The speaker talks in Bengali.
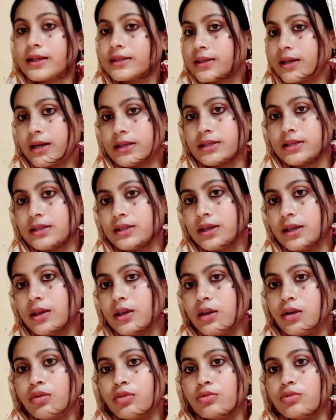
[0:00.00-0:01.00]
কাছাকাছি নিয়ে
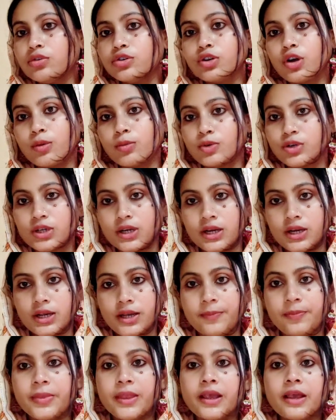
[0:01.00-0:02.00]
কোনো সমস্যা নেই